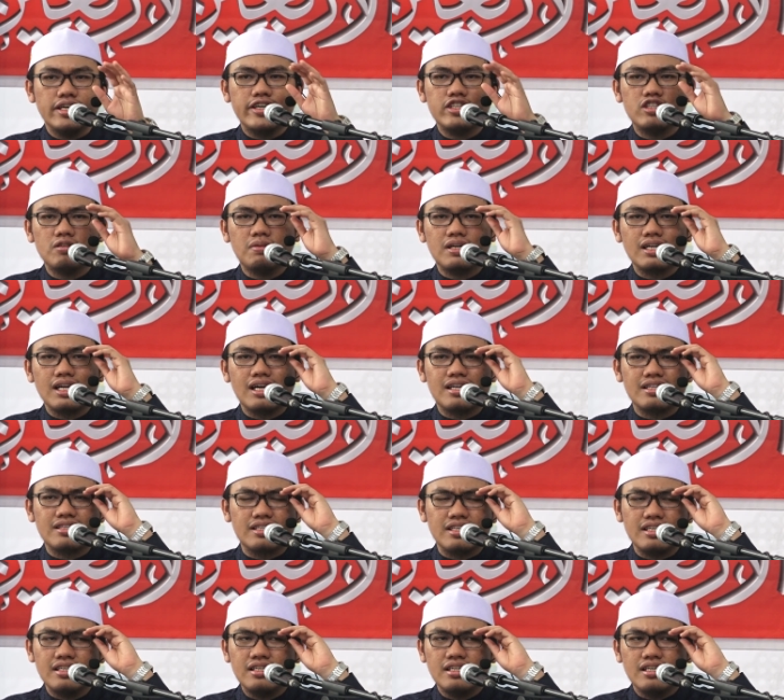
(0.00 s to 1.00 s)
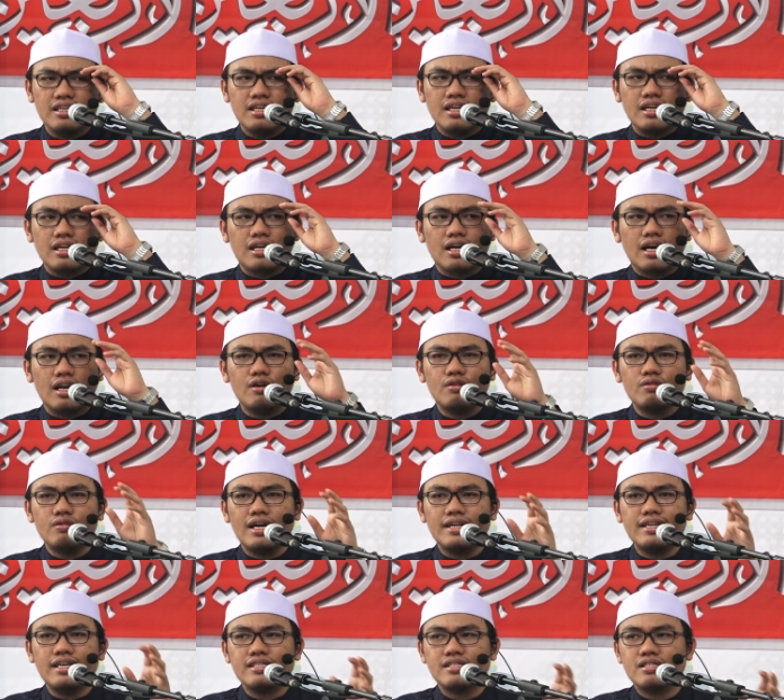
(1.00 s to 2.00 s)
Itu berarti
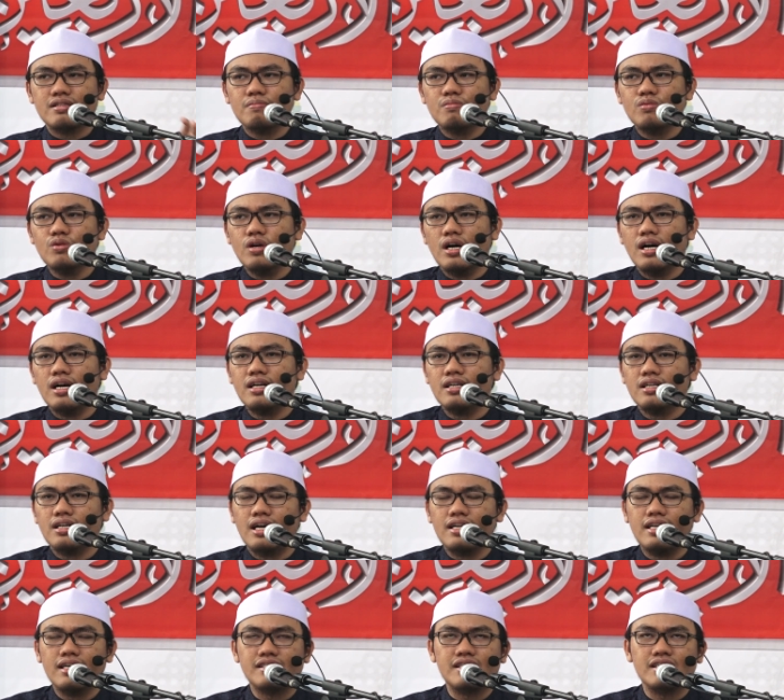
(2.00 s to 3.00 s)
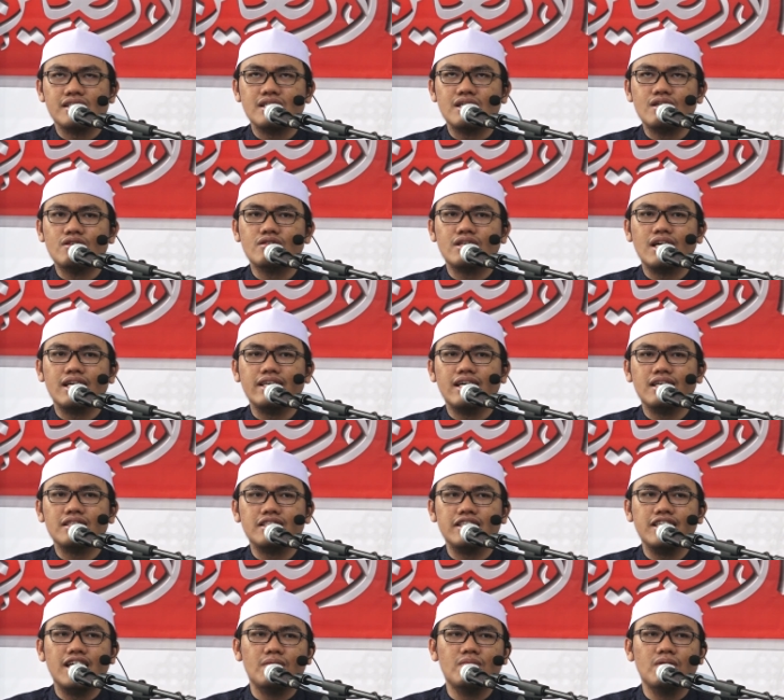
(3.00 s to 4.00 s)
kalau ada sebuah ada seseorang yang
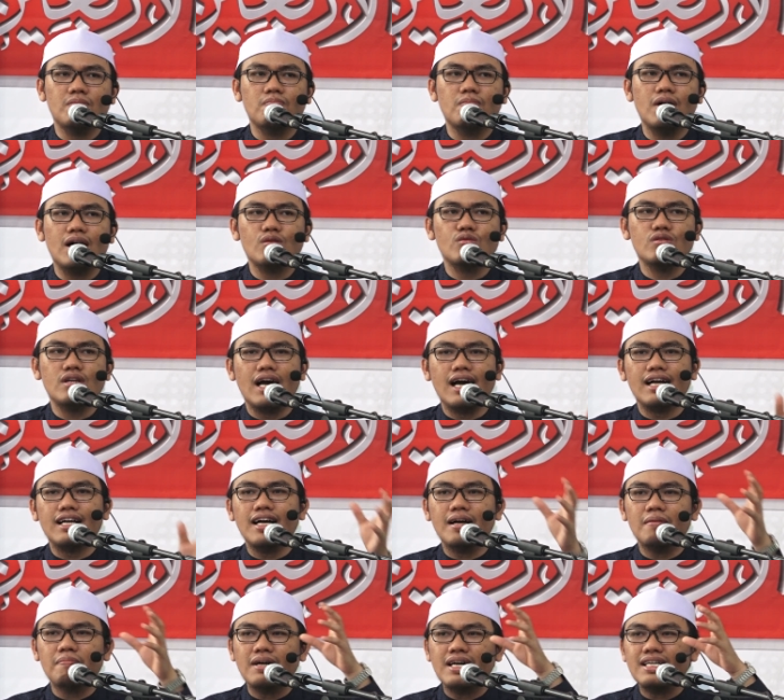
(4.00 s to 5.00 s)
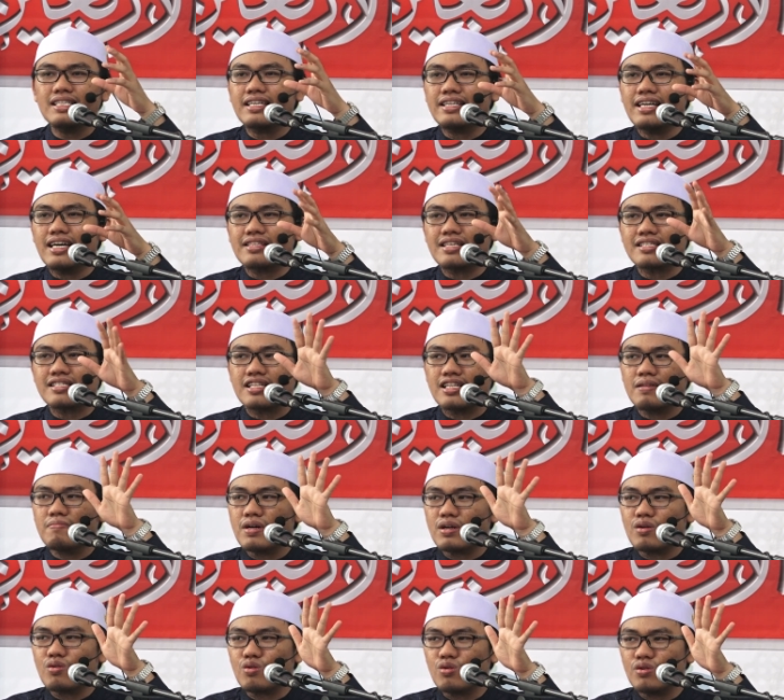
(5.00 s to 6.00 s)
tidak membangun agamanya di atas
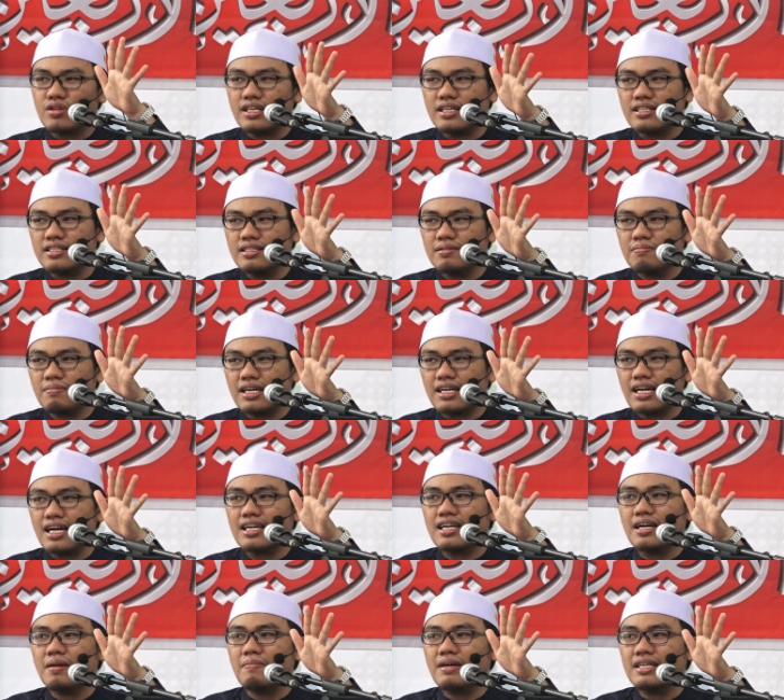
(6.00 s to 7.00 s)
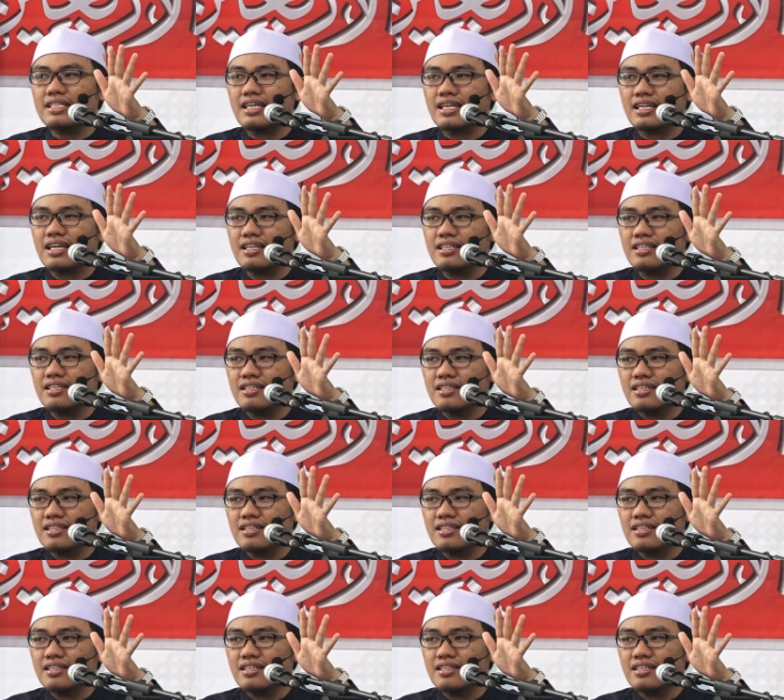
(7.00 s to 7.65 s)
lima rukun ini maka agamanya akan